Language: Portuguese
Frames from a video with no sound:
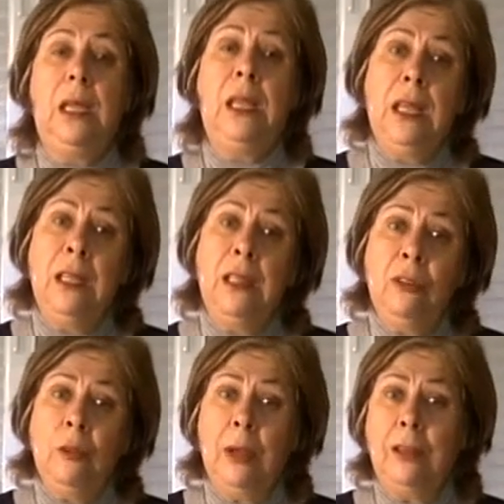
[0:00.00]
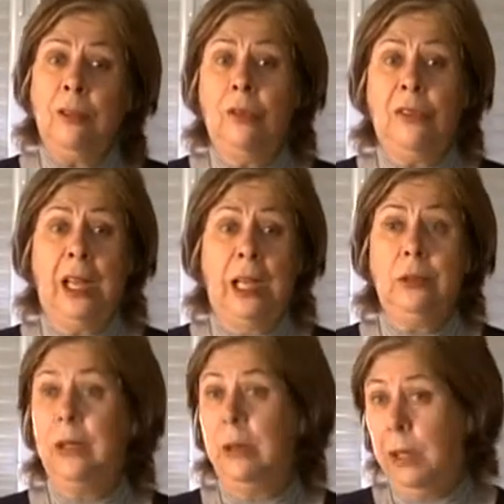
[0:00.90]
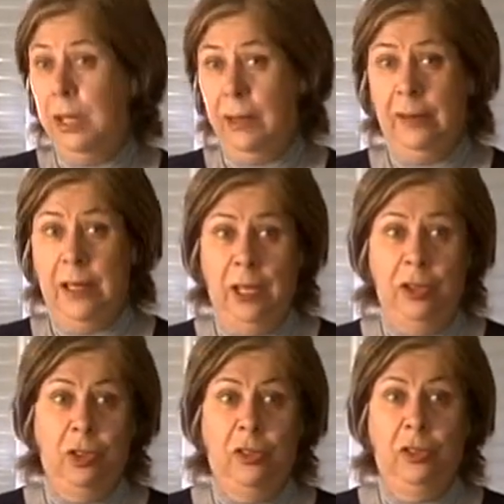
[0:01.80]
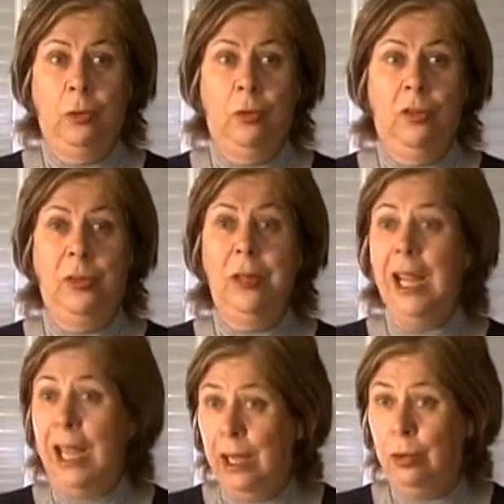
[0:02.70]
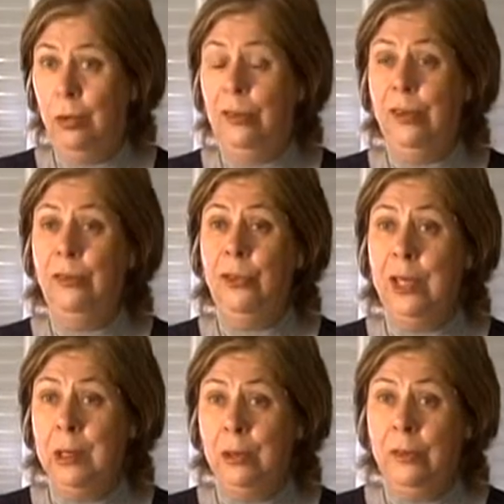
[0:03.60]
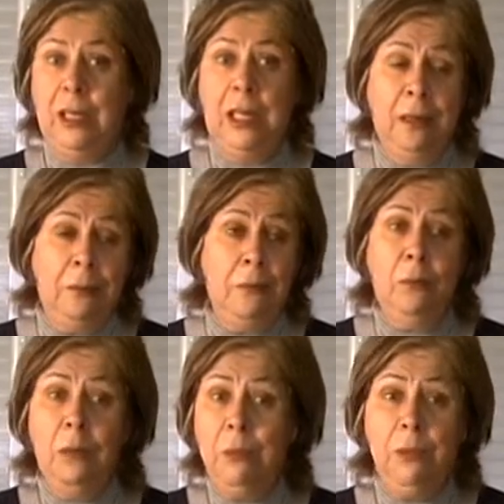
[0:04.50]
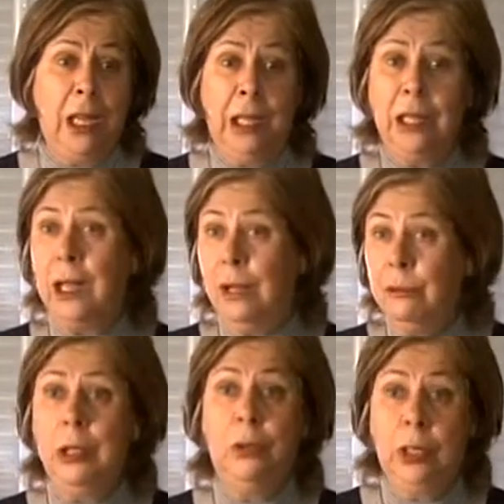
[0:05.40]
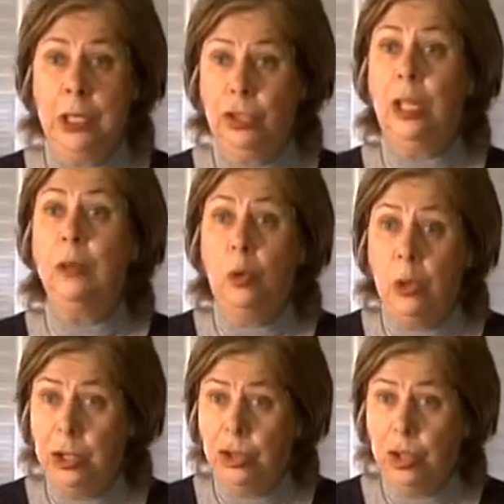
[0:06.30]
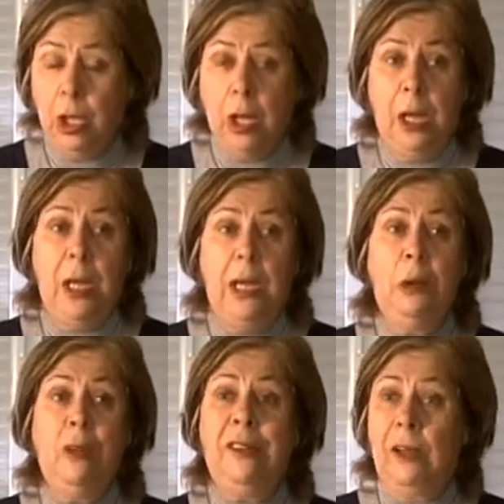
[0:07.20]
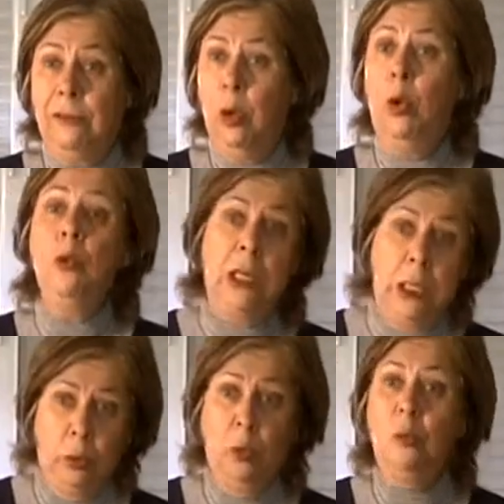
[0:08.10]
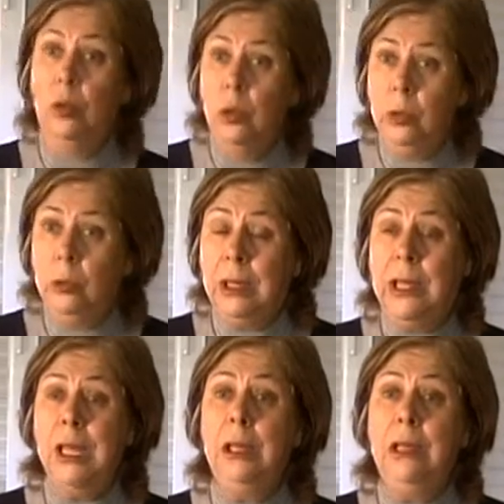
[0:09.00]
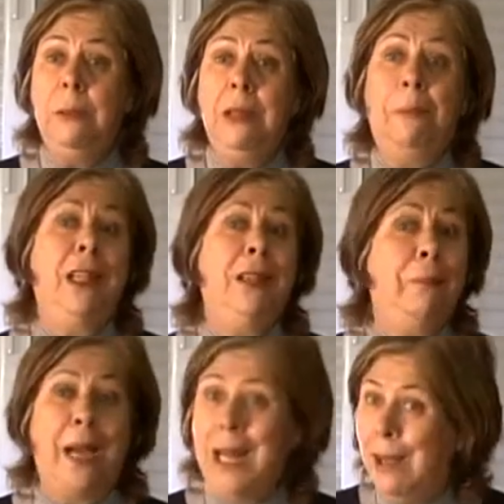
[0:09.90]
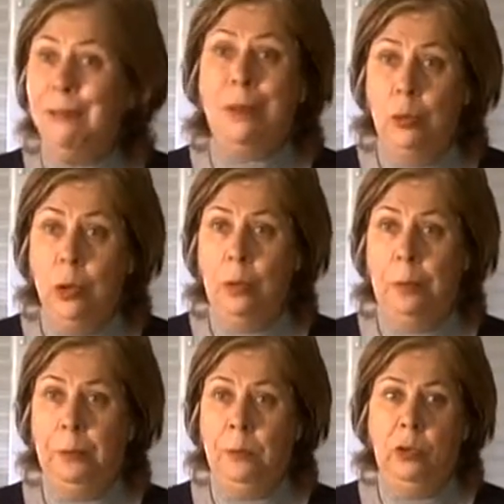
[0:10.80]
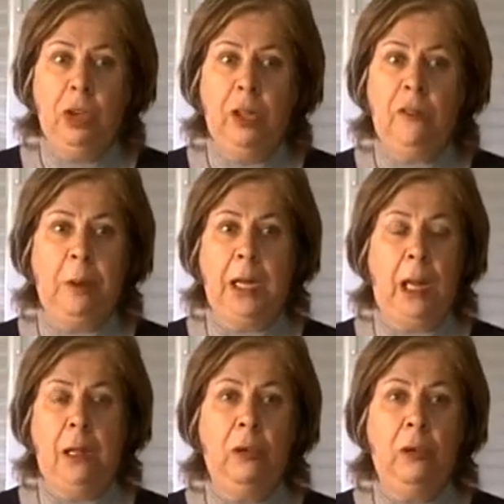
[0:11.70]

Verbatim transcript: E isso associado também às queixas dos netos e filhos que me, me relatavam que durante a noite eu estava roncando muito e, te, e, e parava muito de respirar.